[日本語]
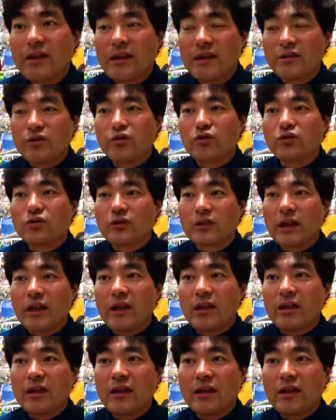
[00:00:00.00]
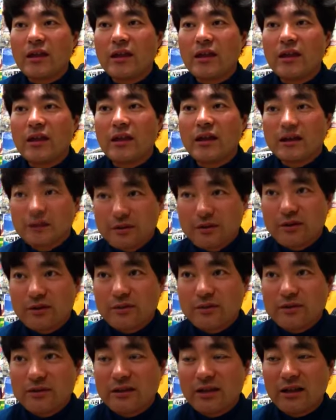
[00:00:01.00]
えー、ということで、えー、ありがとうご
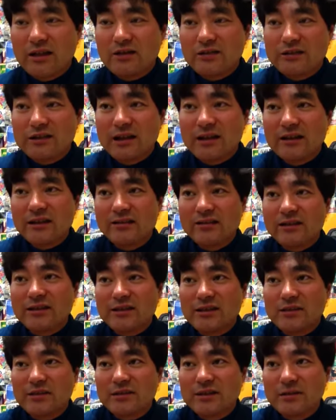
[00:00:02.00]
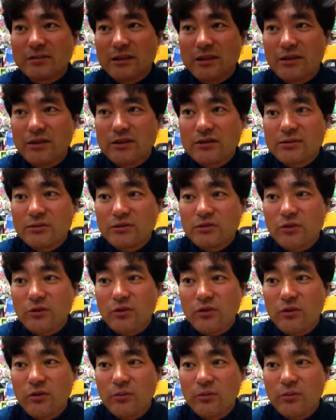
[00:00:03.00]
ざいました。時間がなくなっちゃいました。またお会いしましょ